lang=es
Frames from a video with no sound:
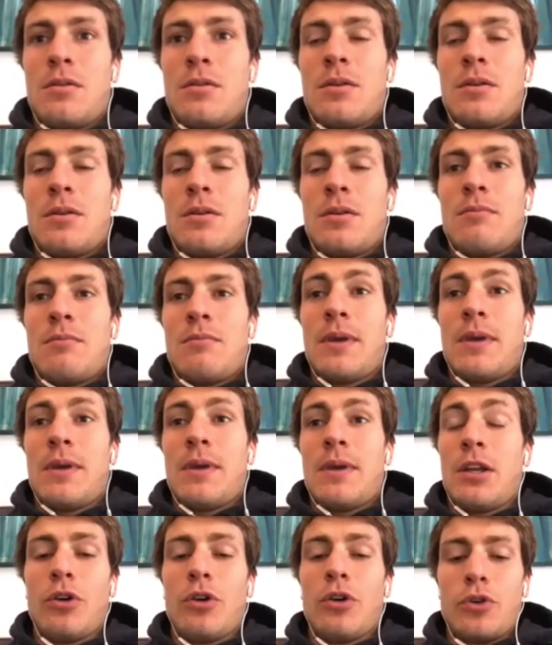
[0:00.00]
no hay
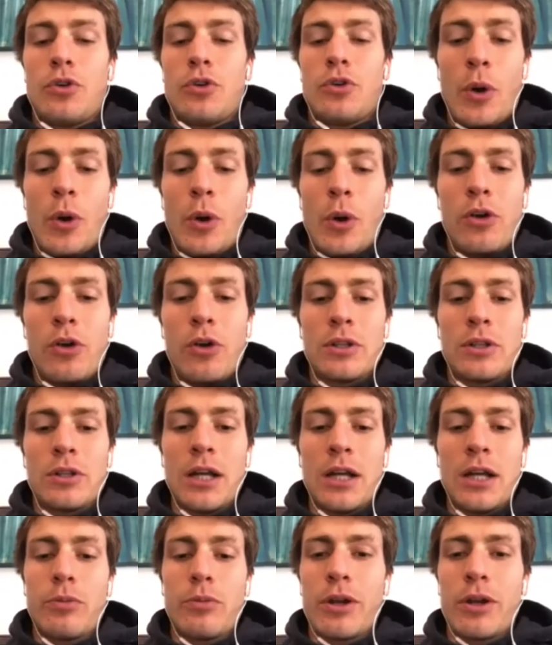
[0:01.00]
contacto, pero el
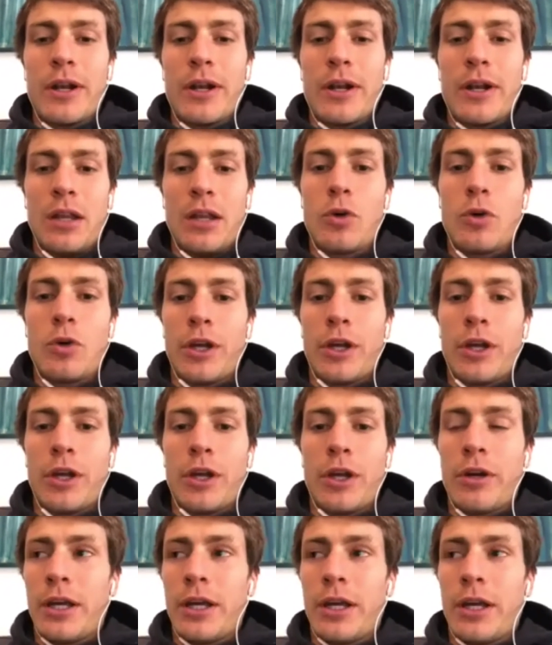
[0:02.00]
ritmo creo
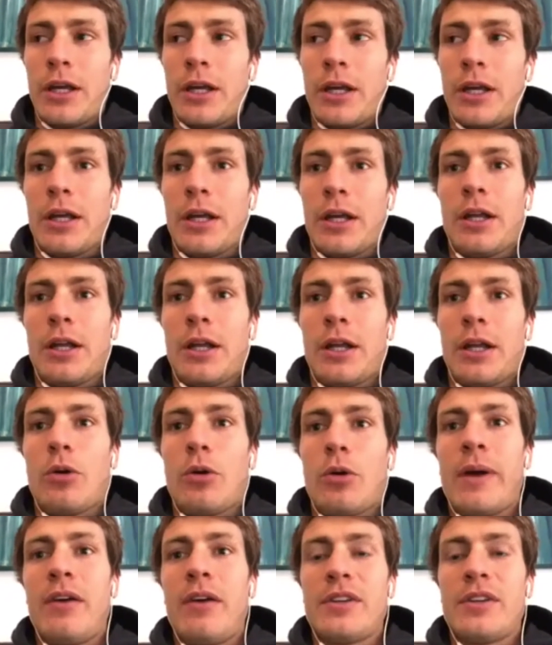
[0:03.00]
que los PFs y
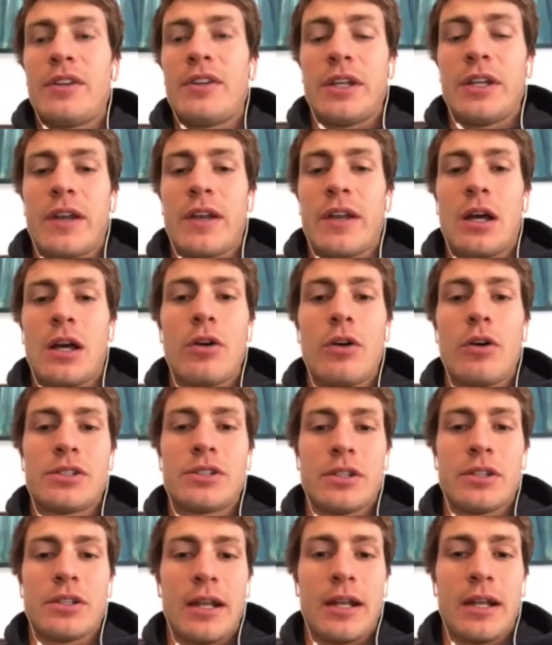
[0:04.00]
entrenadores están,
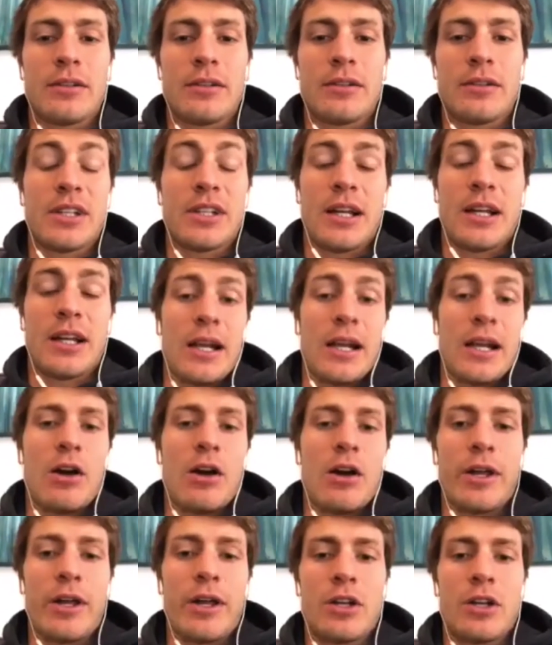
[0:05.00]
se han encargado y han,
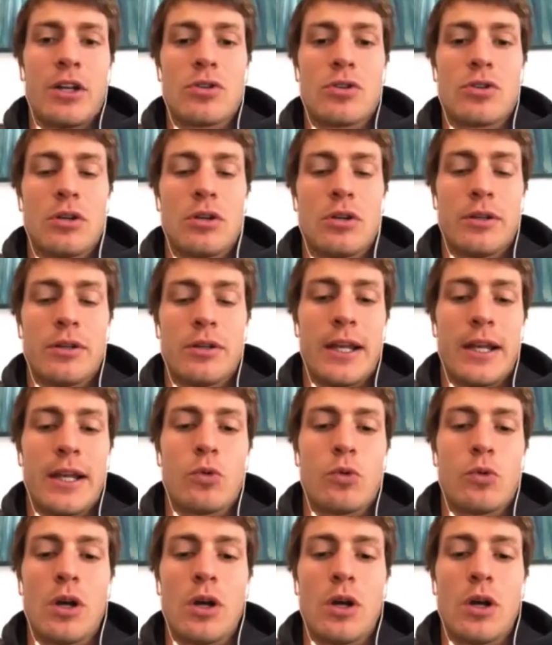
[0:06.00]
hecho, han
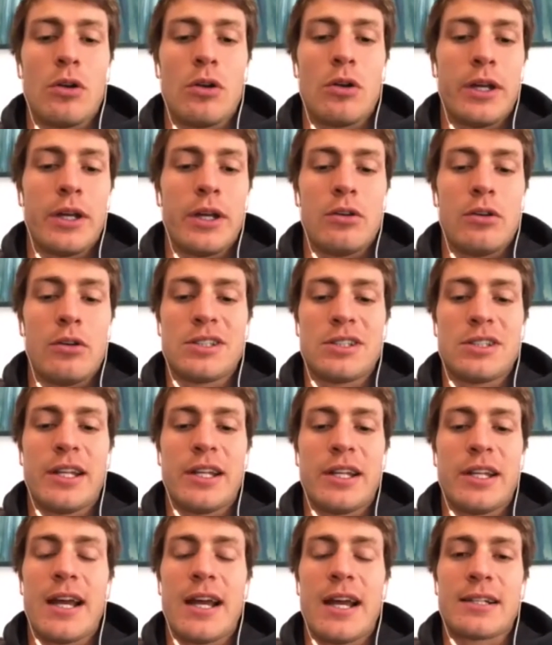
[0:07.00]
estudiado lo que, lo que se tenía
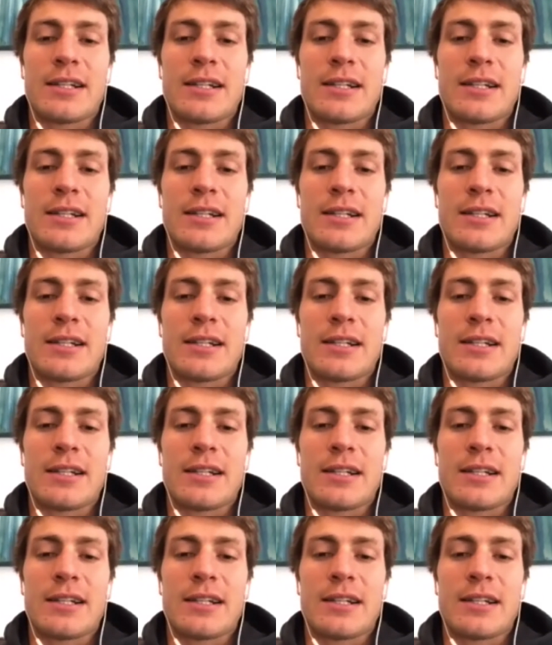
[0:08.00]
que hacer